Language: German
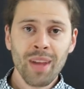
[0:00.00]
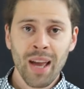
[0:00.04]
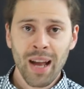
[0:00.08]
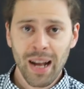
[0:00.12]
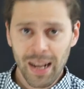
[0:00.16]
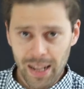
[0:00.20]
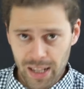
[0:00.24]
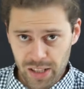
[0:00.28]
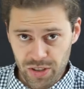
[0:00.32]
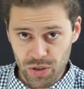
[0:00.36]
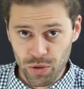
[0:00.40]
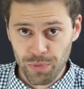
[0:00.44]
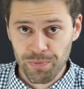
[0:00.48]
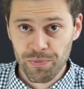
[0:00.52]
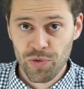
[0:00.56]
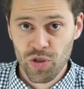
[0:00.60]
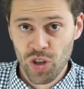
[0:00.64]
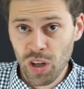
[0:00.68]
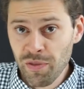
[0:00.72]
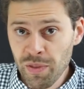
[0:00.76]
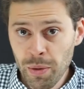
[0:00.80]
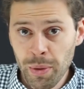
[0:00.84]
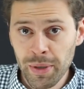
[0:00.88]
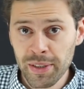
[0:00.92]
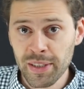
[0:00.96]
Also,
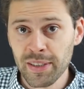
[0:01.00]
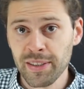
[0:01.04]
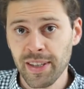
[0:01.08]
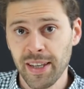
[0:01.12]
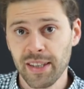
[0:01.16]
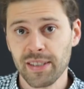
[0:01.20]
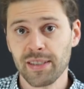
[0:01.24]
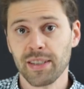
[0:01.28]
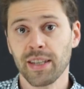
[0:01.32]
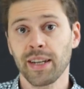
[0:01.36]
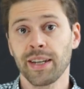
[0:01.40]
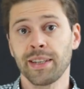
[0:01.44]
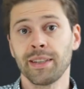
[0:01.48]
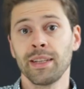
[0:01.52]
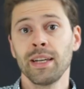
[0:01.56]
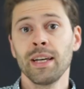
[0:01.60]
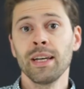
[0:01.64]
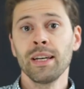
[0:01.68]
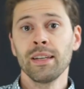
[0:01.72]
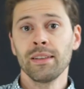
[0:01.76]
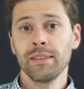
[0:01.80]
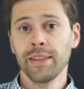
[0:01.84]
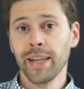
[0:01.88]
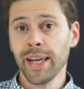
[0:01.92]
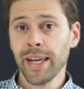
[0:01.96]
schauen wir mal in den Text rein.
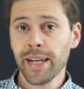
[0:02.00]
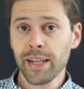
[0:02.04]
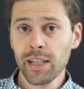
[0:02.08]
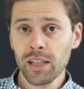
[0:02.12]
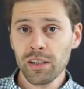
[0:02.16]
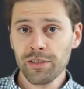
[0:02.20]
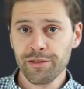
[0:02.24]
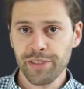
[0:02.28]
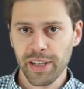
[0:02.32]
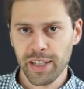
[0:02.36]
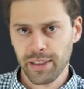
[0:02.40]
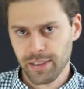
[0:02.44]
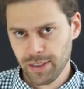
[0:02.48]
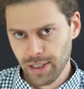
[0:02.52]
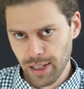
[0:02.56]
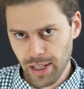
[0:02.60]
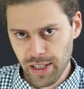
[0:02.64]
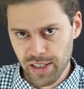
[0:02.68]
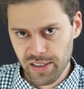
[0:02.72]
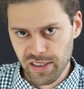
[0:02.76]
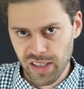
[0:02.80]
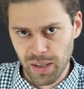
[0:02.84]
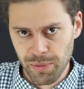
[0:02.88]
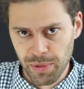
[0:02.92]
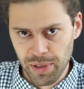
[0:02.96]
Nägel fängt
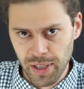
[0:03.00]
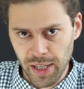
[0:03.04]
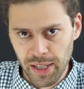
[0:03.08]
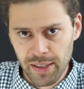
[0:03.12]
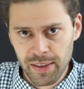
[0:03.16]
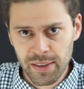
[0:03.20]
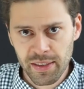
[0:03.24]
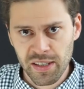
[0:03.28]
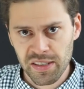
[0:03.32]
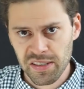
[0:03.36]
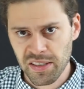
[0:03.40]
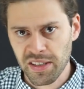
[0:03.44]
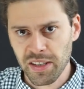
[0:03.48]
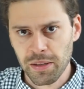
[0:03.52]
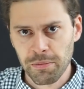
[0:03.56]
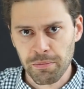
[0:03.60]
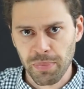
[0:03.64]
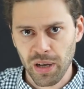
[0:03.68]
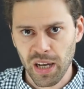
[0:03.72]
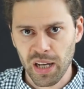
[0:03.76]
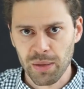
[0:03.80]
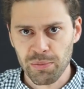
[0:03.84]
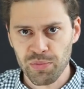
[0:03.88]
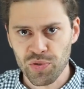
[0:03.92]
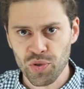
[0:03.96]
gleich damit an, dass er den
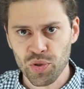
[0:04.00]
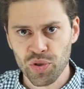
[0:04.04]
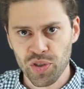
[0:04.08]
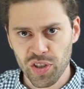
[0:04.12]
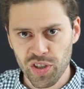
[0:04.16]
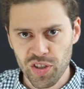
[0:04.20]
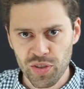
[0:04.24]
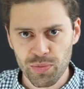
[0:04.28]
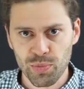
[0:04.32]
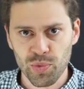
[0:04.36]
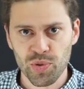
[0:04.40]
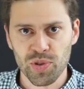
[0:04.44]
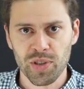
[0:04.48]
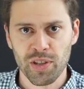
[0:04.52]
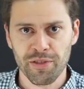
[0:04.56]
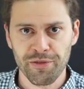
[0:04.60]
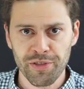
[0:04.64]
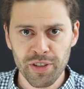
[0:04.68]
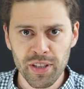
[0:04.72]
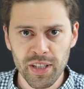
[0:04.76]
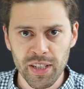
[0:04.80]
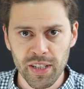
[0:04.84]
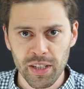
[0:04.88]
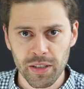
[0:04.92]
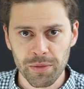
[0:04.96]
Panpsychismus
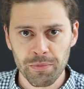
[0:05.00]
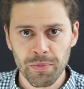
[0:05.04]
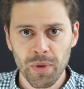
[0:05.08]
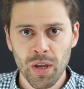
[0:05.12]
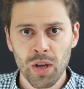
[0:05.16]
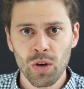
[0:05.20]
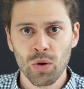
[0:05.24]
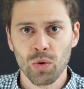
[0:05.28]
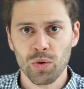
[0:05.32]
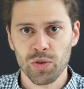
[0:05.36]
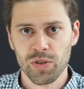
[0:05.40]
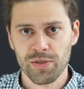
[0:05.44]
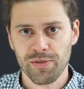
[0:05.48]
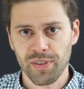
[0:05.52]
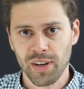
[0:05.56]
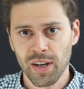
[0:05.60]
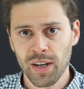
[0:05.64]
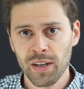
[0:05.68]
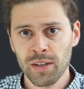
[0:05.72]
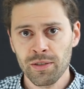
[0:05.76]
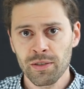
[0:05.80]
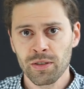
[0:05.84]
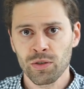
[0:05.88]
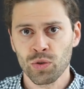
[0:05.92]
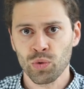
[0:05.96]
definiert. Und
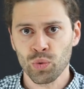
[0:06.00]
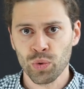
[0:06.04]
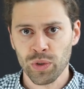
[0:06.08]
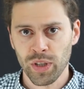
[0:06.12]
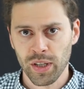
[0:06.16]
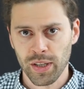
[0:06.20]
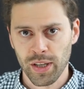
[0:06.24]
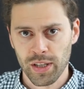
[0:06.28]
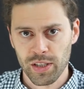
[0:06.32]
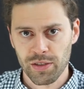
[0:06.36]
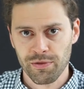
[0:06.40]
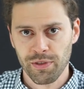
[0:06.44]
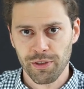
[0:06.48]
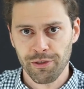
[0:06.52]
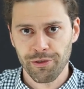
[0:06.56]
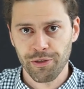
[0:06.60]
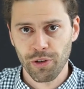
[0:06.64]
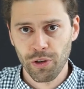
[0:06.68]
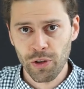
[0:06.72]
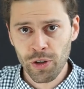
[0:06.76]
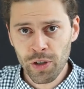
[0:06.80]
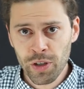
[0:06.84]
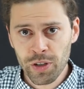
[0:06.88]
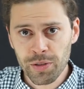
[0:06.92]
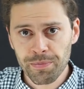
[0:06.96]
zwar tut er das wie
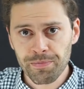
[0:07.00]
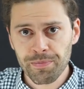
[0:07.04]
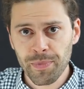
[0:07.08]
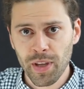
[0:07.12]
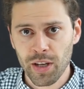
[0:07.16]
folgt.